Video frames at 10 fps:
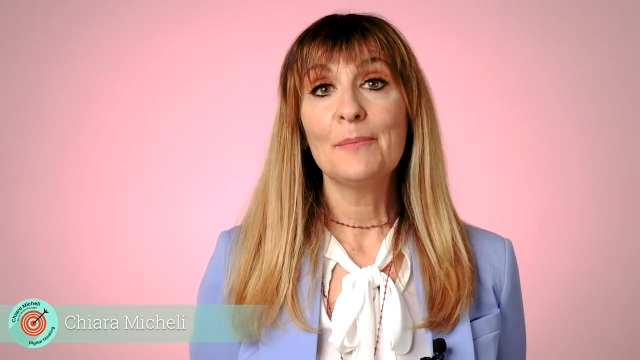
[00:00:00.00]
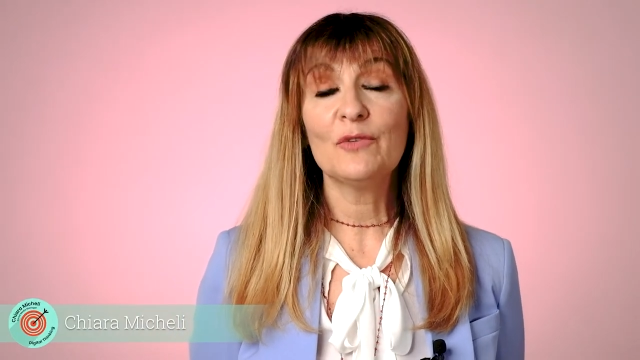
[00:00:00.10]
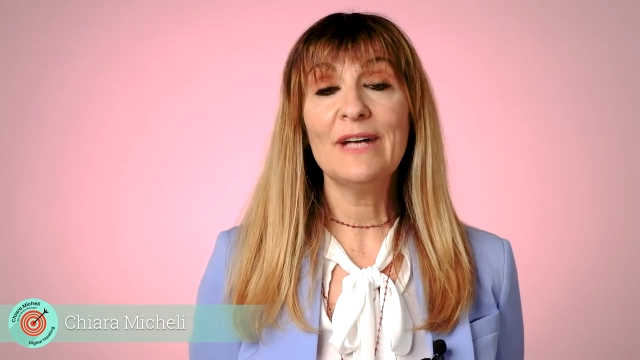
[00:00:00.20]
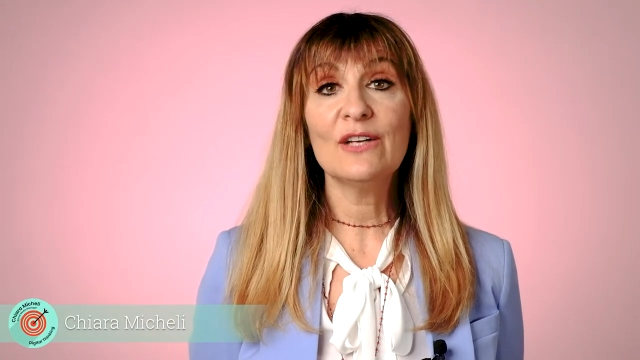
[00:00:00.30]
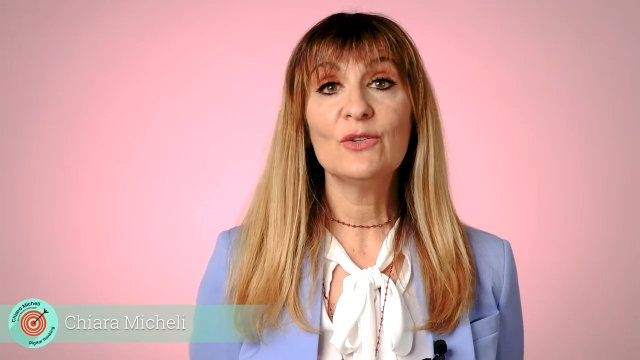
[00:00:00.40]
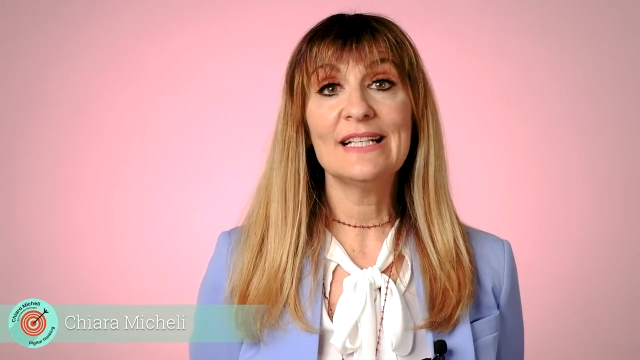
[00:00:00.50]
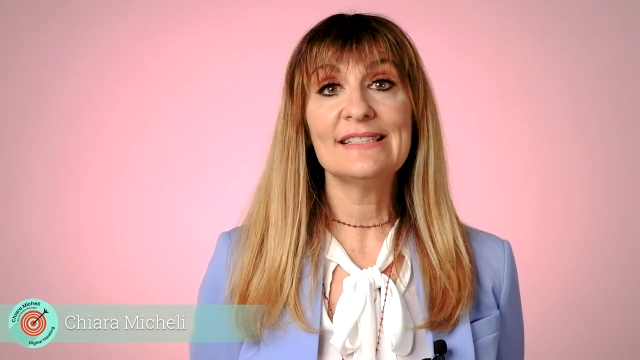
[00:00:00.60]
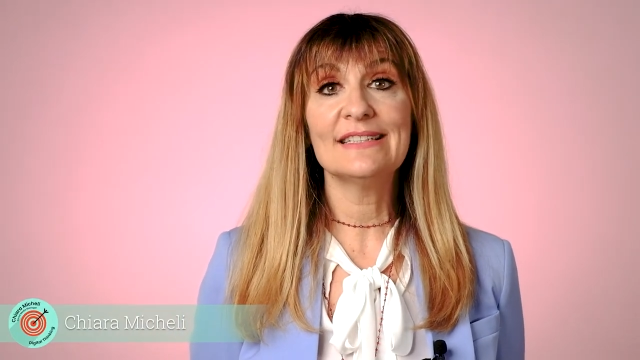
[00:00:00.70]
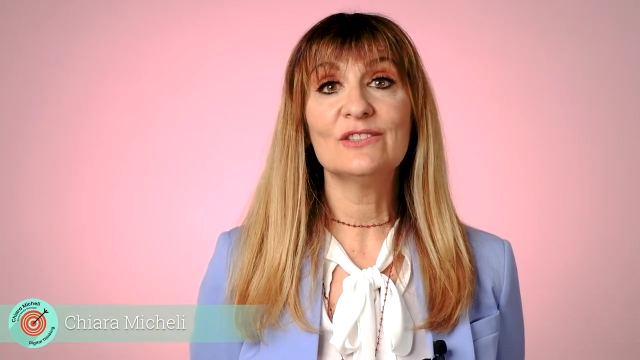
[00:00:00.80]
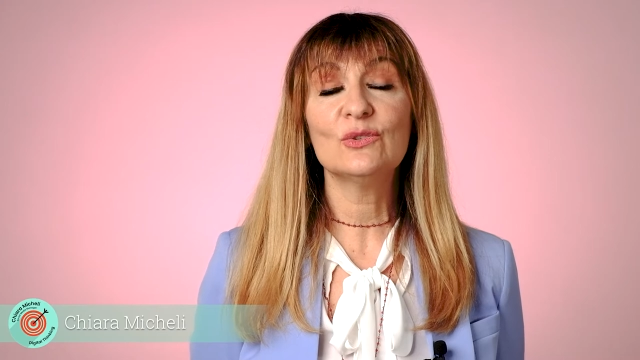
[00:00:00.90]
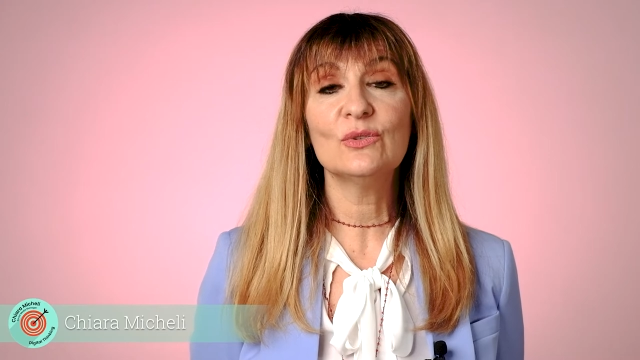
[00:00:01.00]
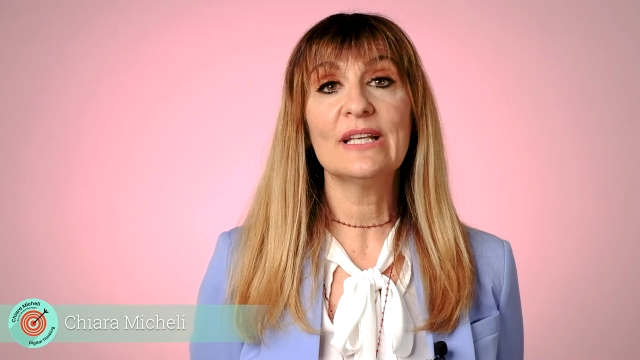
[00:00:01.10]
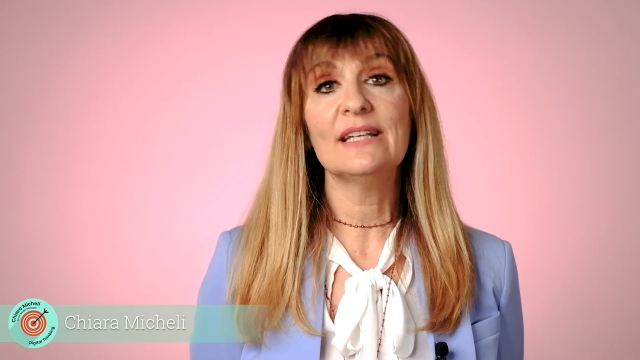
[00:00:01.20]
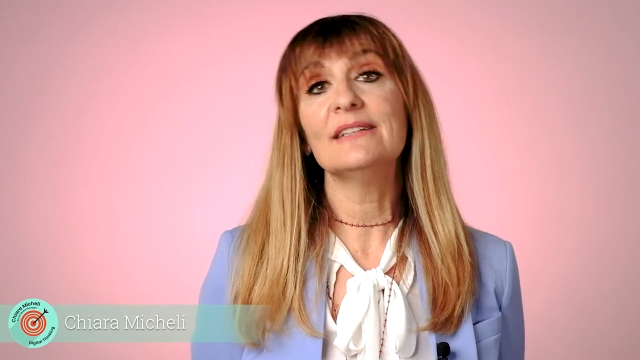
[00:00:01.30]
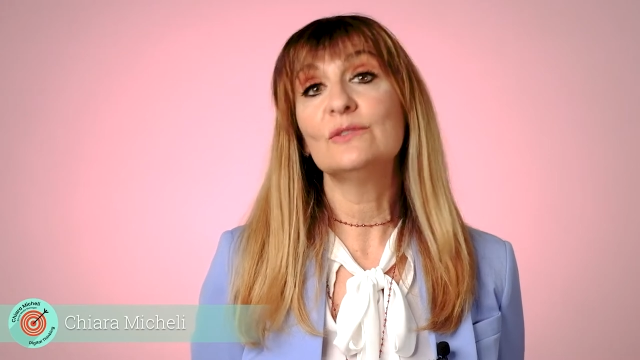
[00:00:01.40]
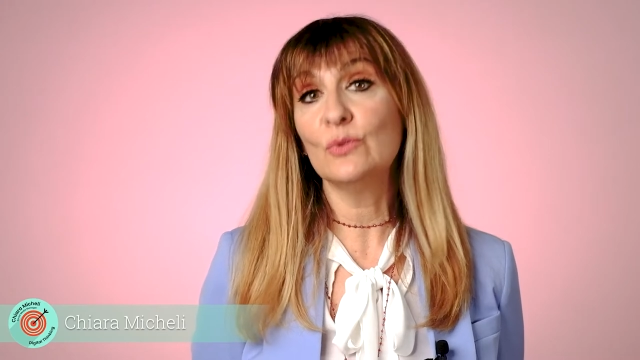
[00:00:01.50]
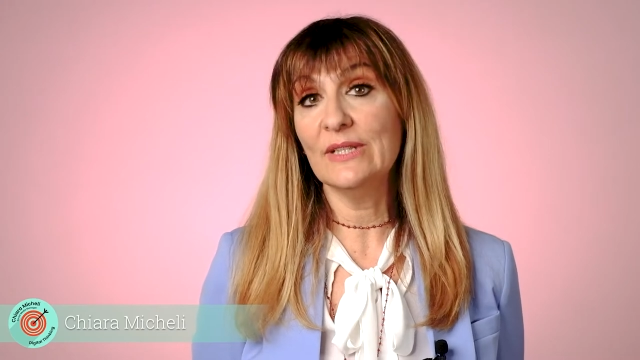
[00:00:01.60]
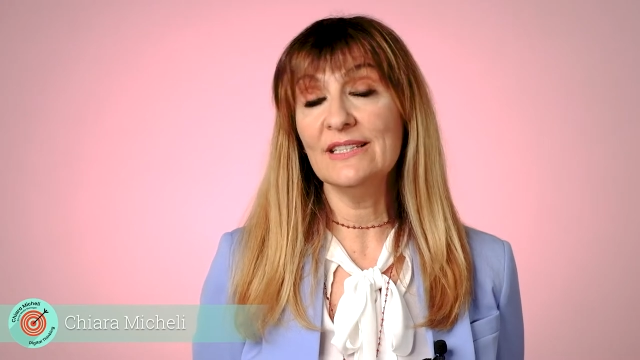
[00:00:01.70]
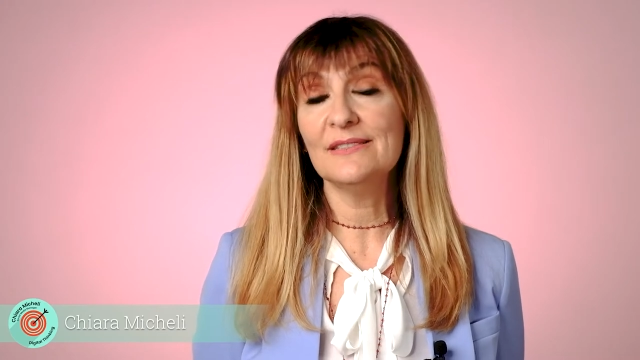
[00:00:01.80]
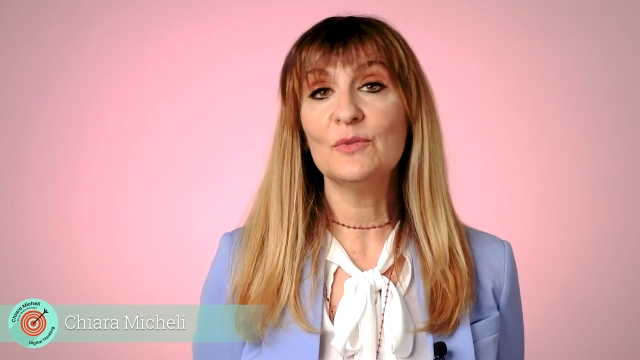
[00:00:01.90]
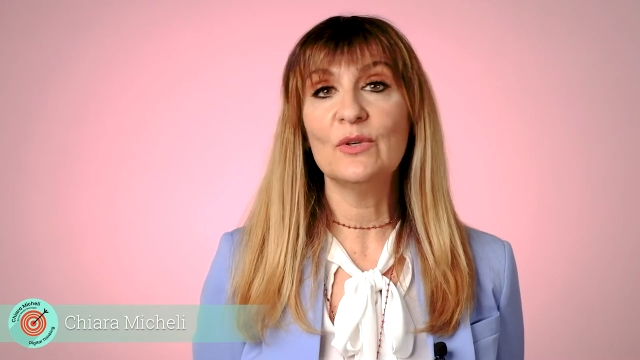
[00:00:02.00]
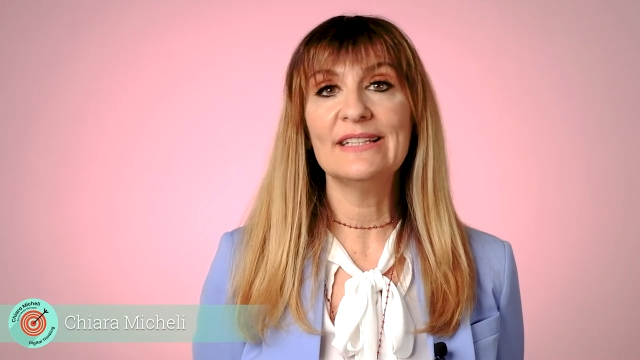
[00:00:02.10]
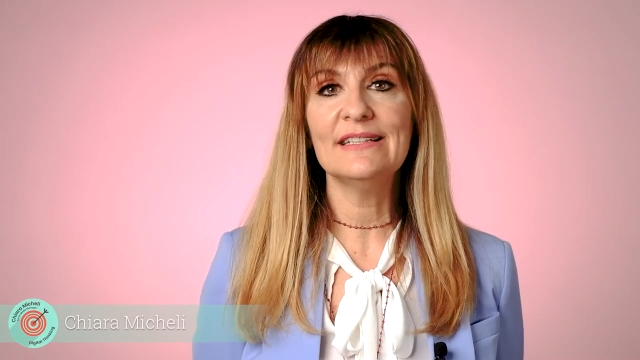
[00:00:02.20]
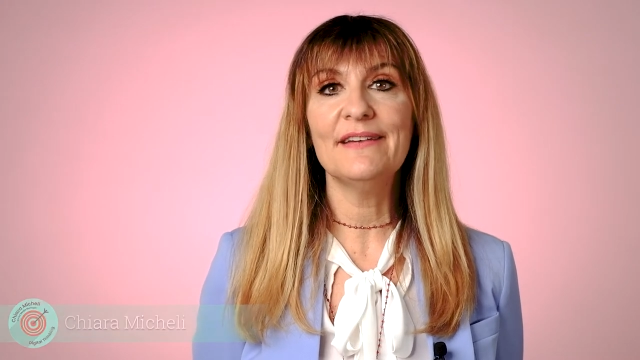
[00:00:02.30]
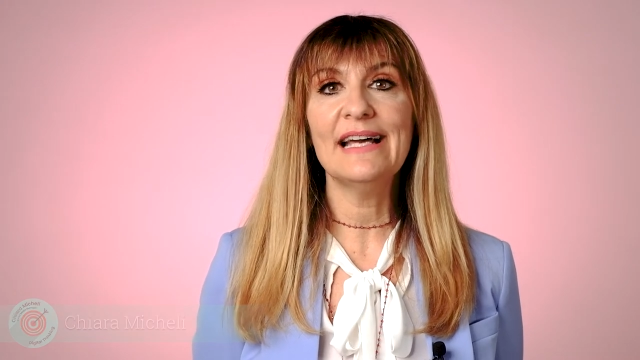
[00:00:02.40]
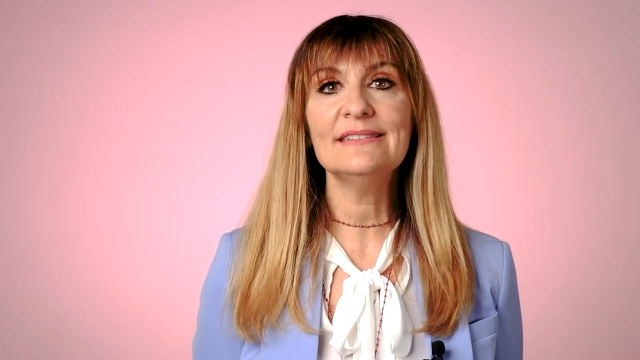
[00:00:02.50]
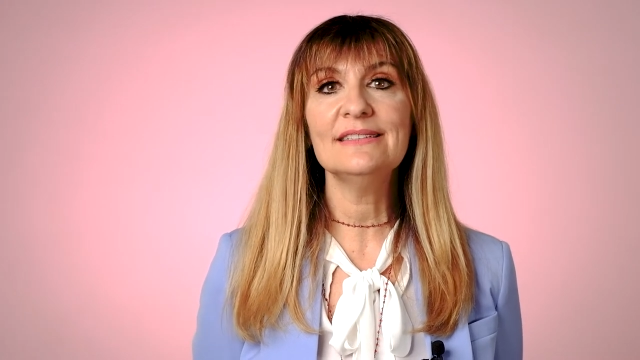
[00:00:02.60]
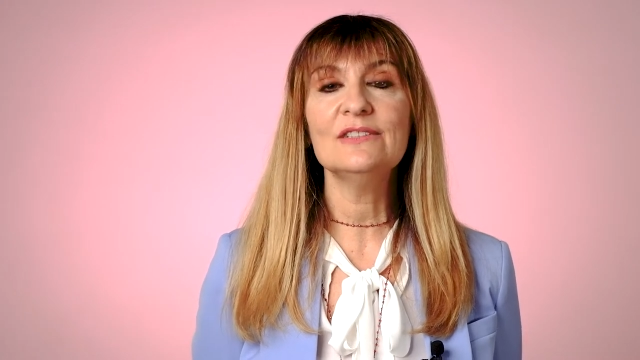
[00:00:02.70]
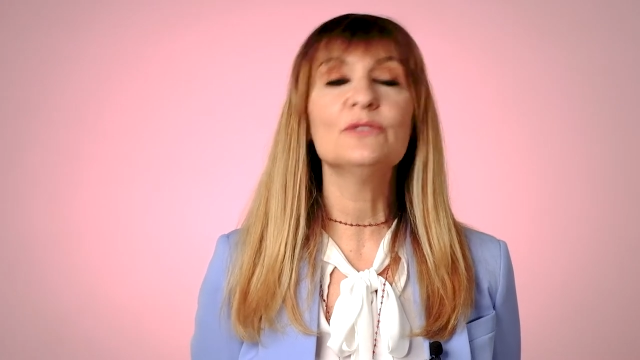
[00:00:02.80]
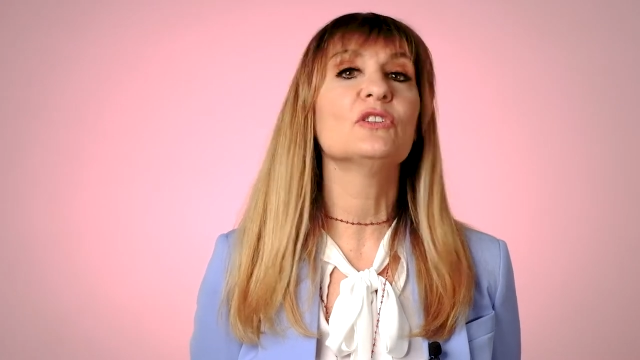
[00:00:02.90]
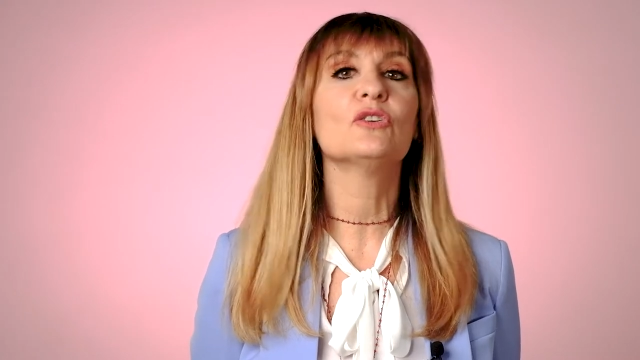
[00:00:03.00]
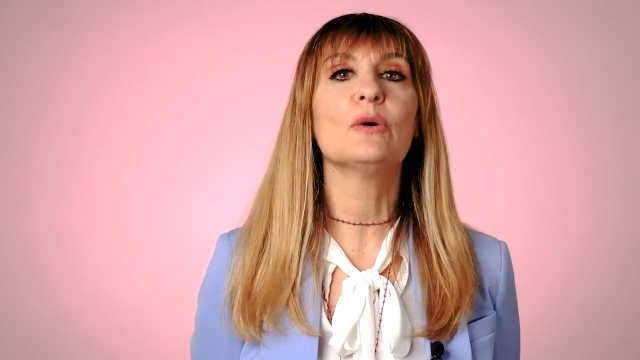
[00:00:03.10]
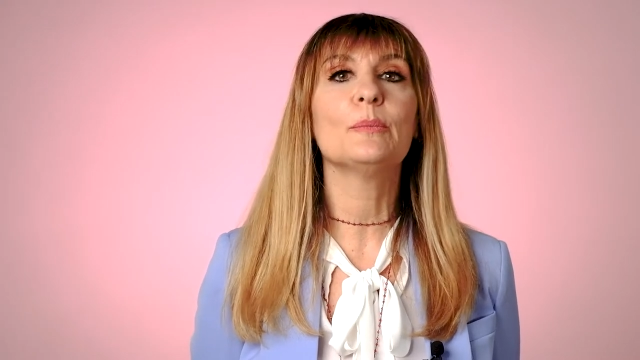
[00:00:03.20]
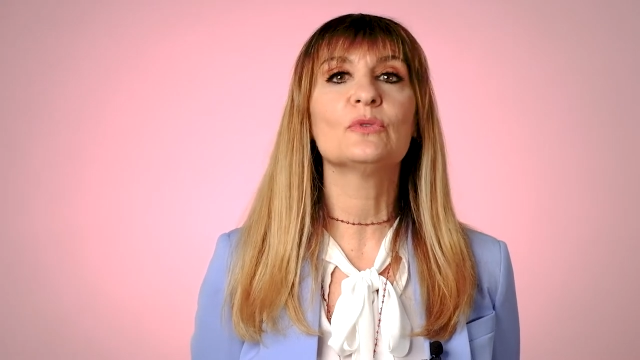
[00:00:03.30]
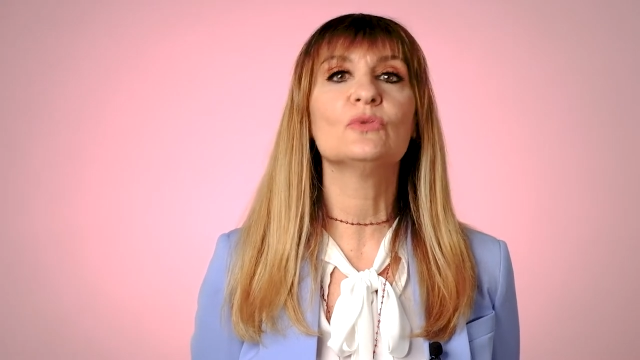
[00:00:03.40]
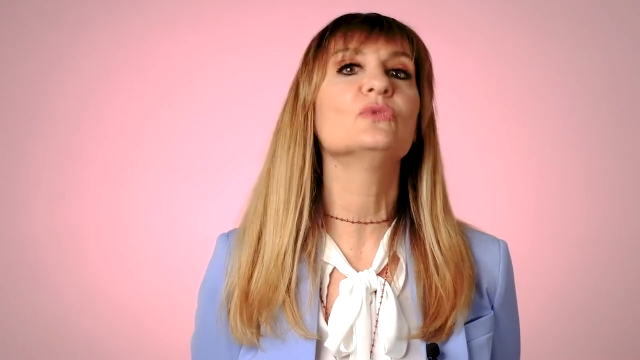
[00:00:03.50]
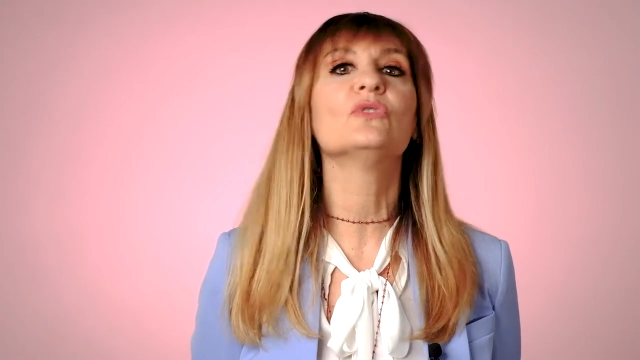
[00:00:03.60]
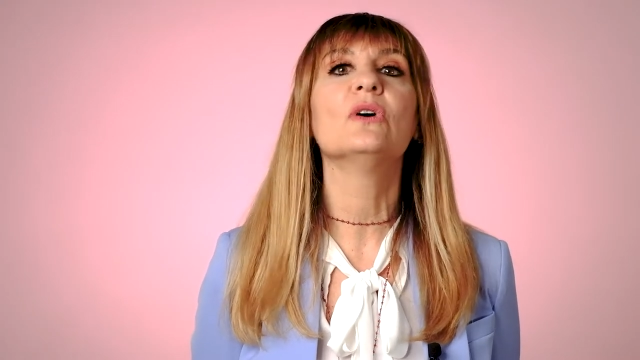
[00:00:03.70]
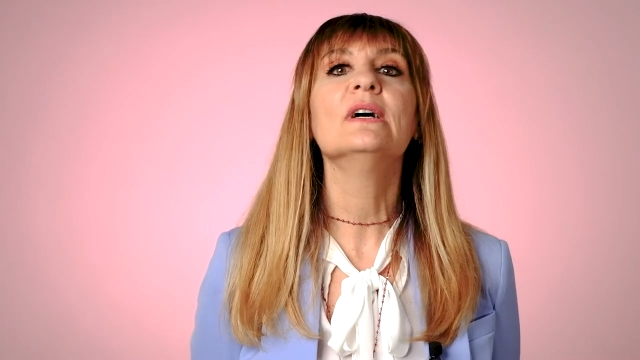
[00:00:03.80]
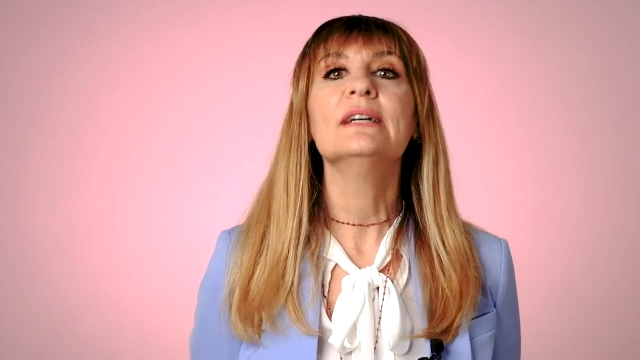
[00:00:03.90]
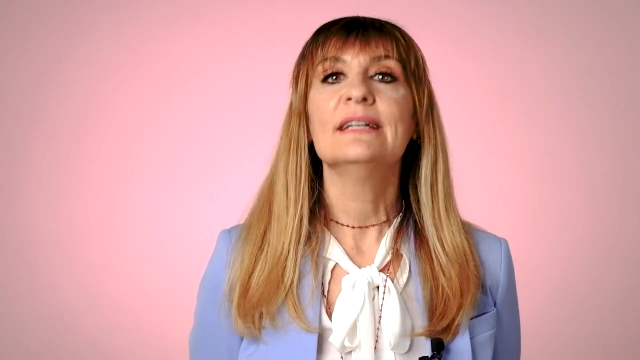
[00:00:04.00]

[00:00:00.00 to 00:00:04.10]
Provengo dal settore turismo ed eventi dove non ho potuto